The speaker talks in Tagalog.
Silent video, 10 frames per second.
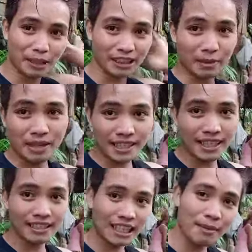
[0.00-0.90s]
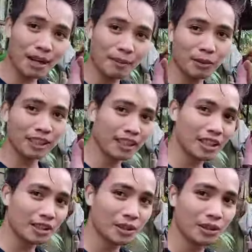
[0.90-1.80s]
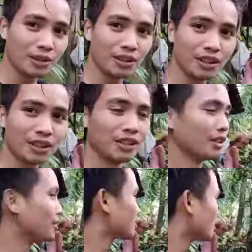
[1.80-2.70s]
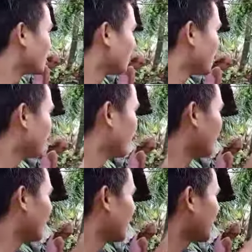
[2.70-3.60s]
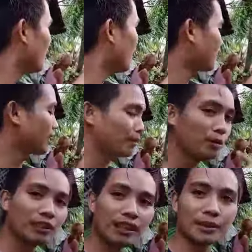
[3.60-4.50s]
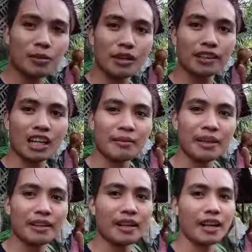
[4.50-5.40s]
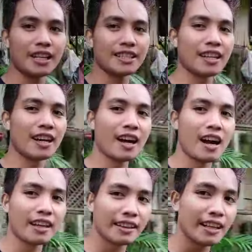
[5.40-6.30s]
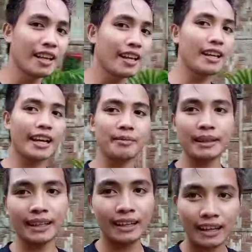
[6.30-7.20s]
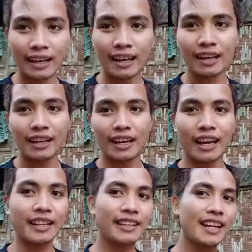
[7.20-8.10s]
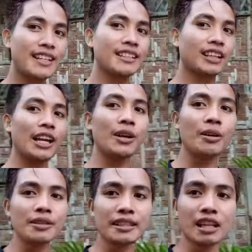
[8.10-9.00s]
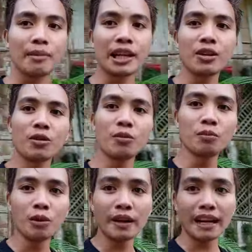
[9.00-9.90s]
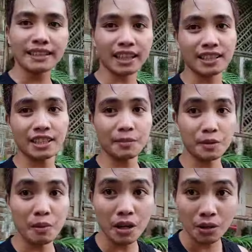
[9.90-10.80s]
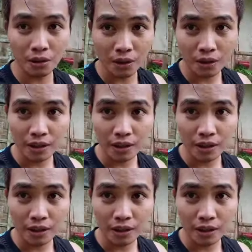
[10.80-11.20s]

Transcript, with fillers: Kasi minsan lang sila makapunta dito. So ba bale no, ang nakapunta sa bukid namin ay sila Atiling and Batanggala and then ngayon sila Marinong Humboy at saka si Tips Mayo.